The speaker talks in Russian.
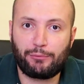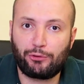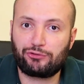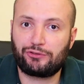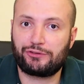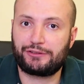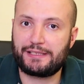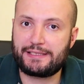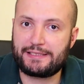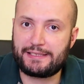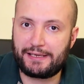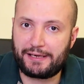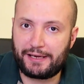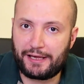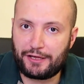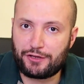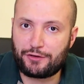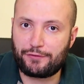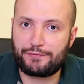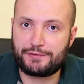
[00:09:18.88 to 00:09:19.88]
может идти
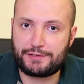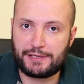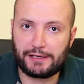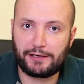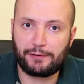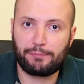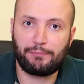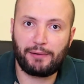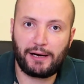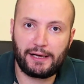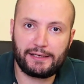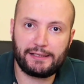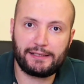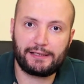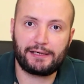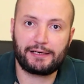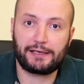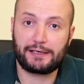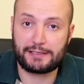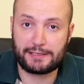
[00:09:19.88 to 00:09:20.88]
речь в тех
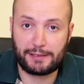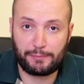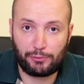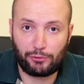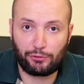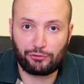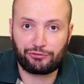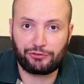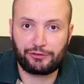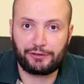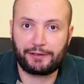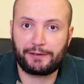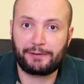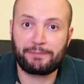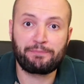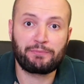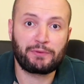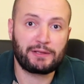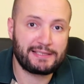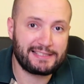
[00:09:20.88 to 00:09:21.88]
маленьких и заброшенных
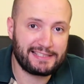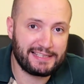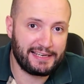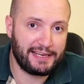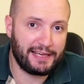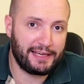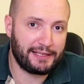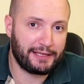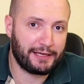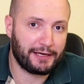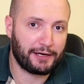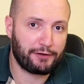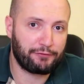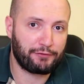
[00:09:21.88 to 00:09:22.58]
селениях,